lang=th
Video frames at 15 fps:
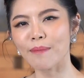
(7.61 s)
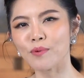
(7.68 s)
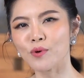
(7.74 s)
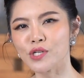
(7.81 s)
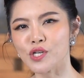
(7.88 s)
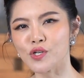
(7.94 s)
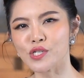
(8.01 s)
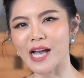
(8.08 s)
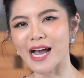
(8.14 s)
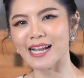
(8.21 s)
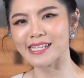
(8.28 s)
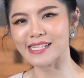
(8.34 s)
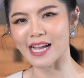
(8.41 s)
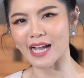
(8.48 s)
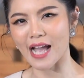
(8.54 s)
ทย์ผู้เชี่ยวชา
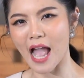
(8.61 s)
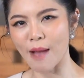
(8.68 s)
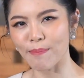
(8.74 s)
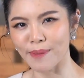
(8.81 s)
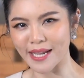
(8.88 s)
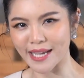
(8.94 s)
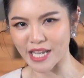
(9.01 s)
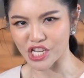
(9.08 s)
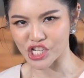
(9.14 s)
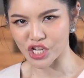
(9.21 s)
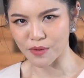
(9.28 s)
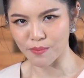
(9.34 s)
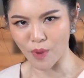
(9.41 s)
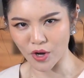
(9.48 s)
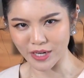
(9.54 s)
ญจากแอปพลิเค
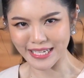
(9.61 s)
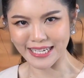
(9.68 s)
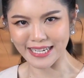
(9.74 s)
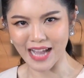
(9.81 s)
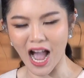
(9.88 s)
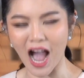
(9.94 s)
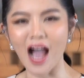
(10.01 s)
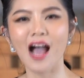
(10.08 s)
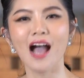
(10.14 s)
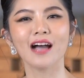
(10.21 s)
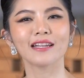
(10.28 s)
ชันหมอดีค่ะ